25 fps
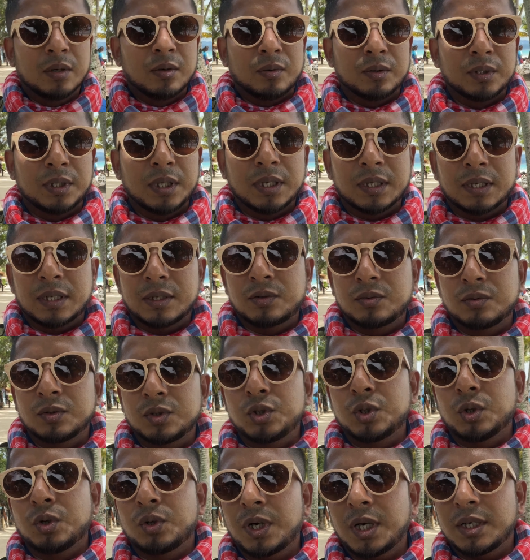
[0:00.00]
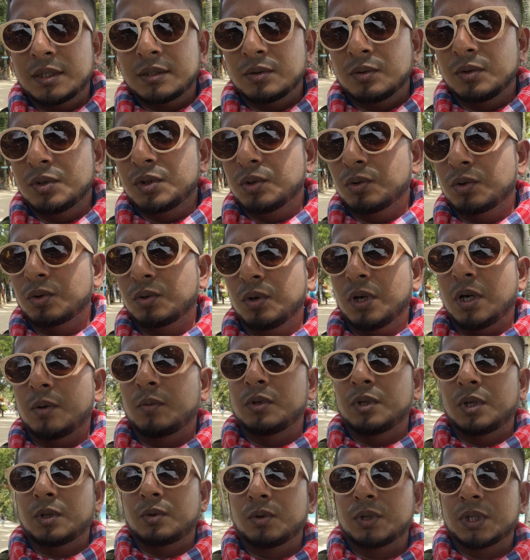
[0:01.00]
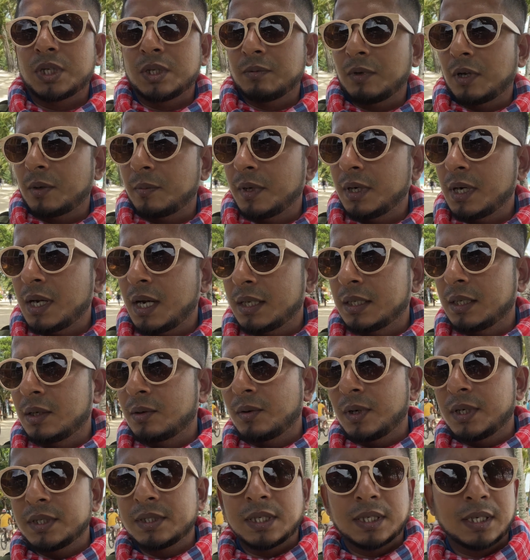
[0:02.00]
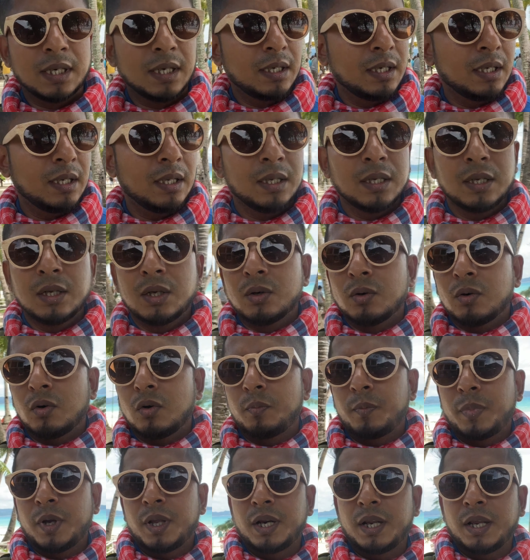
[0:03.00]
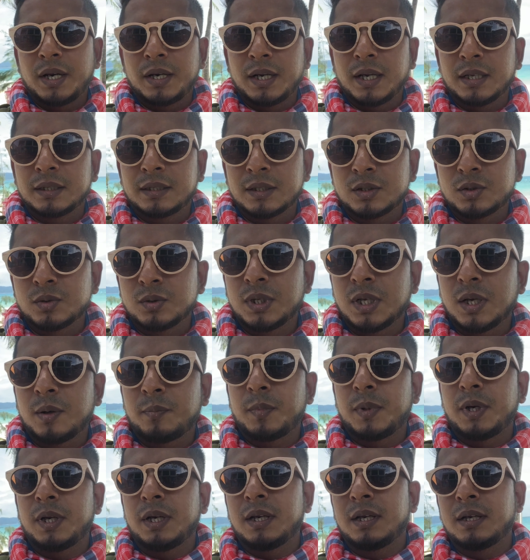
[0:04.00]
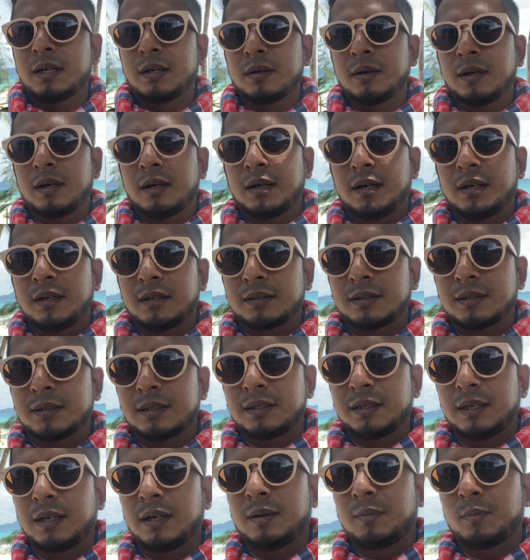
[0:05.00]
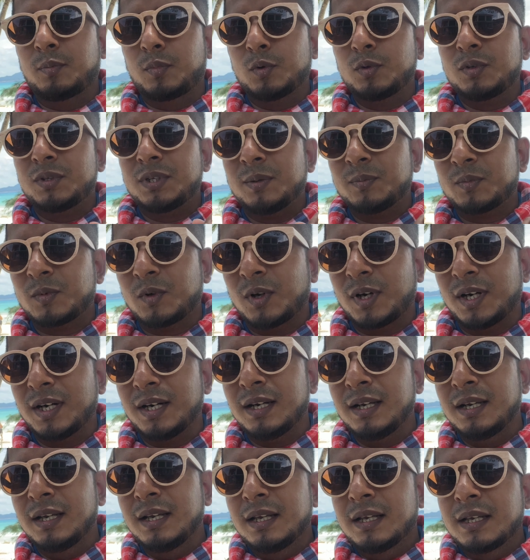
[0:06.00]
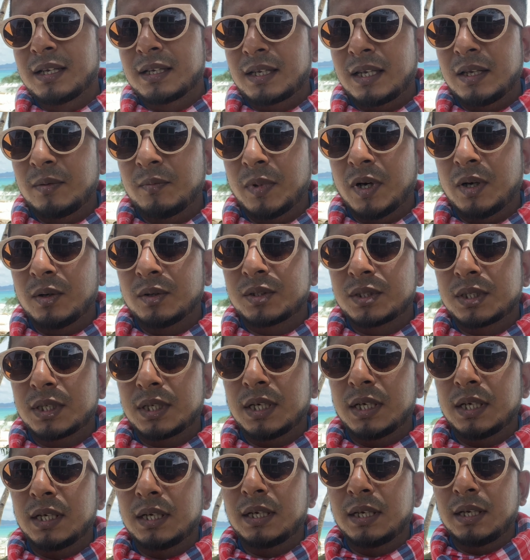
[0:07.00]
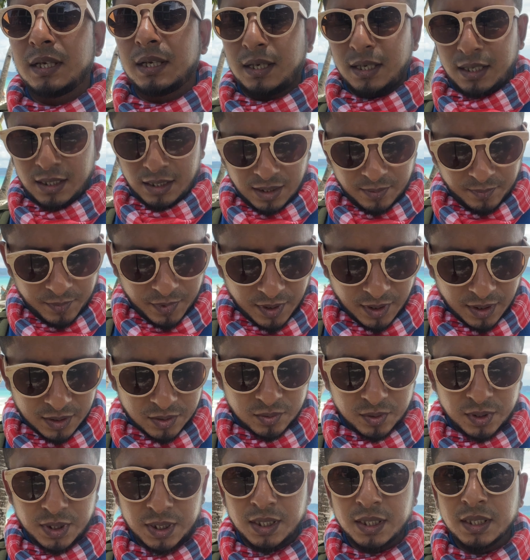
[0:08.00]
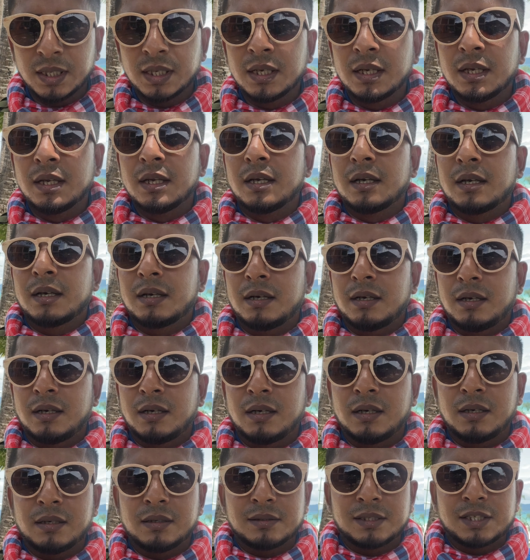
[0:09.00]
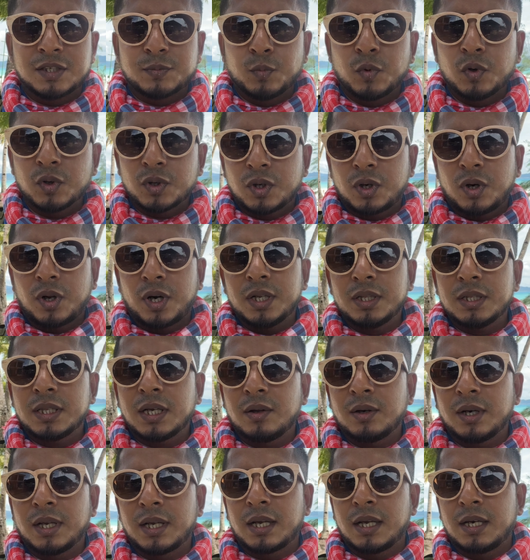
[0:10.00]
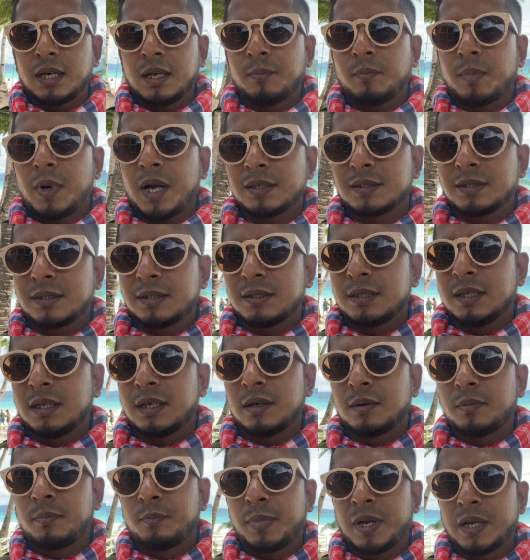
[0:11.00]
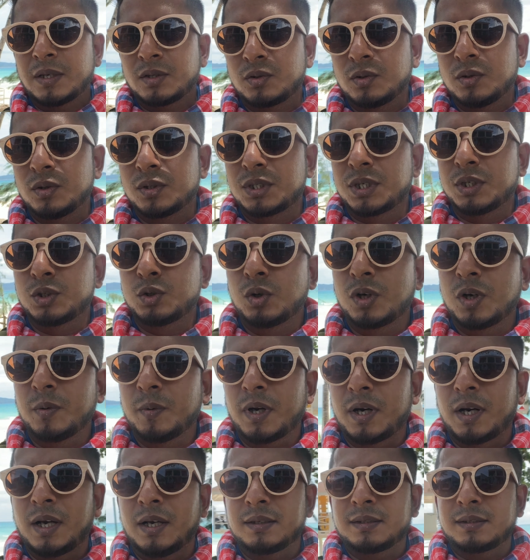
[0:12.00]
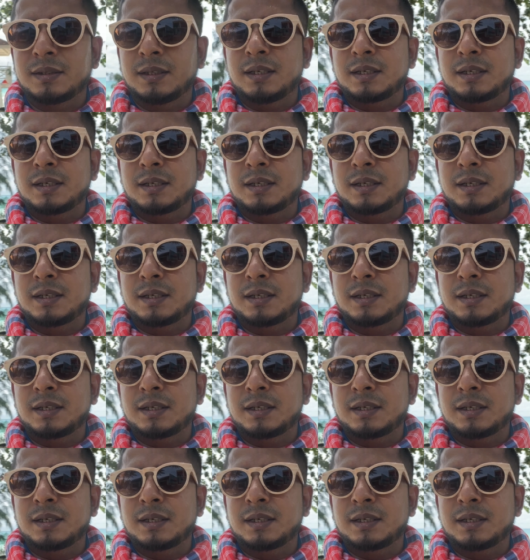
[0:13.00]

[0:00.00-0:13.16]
ওদের কিছু জোন আছে ওই জোনগুলোর মধ্যে করতে পারবেন আদারওয়াইজ এখানে ওপেন এরিয়াতে যদি আপনি প্রস্তাব করেন কিংবা হচ্ছে এখানে আপনারা যদি স্মোক করেন তাহলে এখানে পাঁচ হাজার পেসো হচ্ছে জরিমানা আছে